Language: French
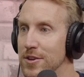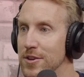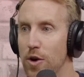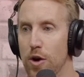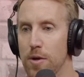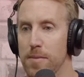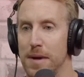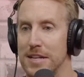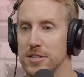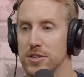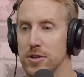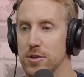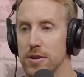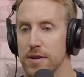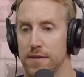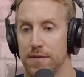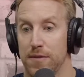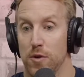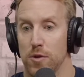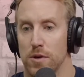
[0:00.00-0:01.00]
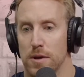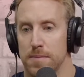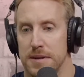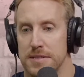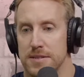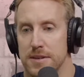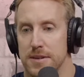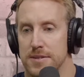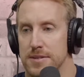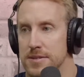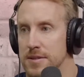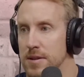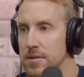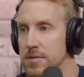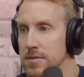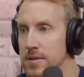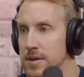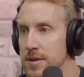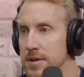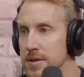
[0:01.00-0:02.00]
Il y a un bachelor. Il faut, là, parce que
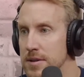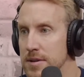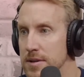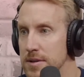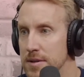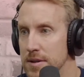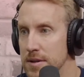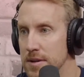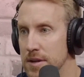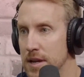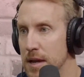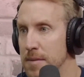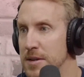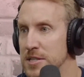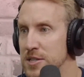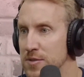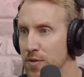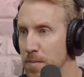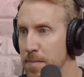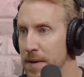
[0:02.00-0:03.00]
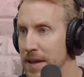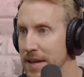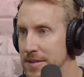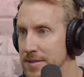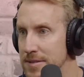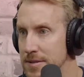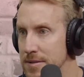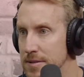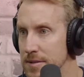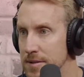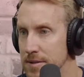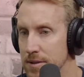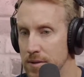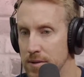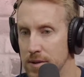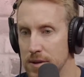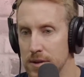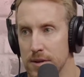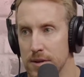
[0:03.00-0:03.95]
sinon, euh, comment tu veux payer ça? Là, donc? Je